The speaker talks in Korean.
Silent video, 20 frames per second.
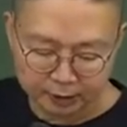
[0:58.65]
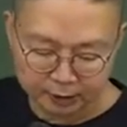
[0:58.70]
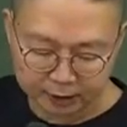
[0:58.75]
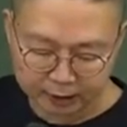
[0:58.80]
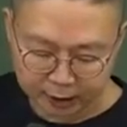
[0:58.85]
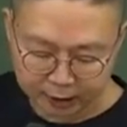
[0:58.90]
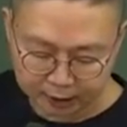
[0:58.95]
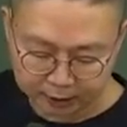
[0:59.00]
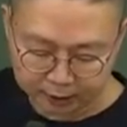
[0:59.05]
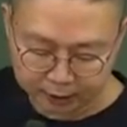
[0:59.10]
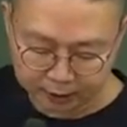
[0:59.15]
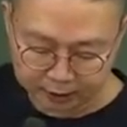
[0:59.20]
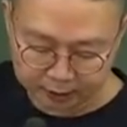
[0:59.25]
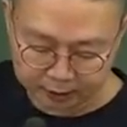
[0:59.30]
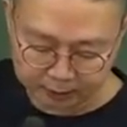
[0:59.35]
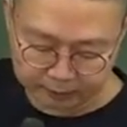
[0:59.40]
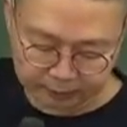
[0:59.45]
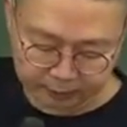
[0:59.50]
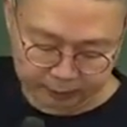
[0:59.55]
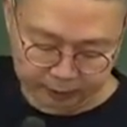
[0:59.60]
자,
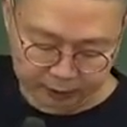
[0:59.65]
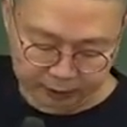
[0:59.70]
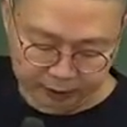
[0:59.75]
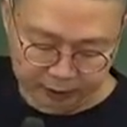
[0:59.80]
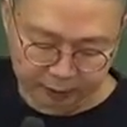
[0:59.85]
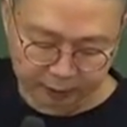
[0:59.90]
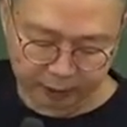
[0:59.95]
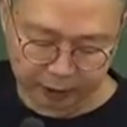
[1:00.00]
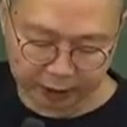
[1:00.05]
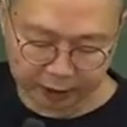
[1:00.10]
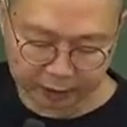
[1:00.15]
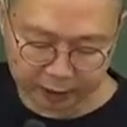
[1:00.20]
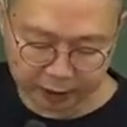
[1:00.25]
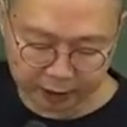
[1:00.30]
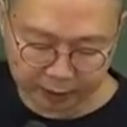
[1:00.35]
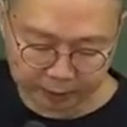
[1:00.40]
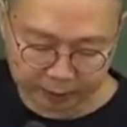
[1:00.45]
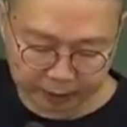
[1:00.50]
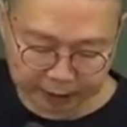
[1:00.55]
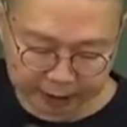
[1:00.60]
그럼
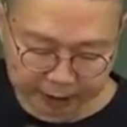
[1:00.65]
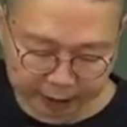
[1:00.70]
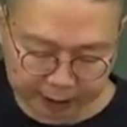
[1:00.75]
324페이지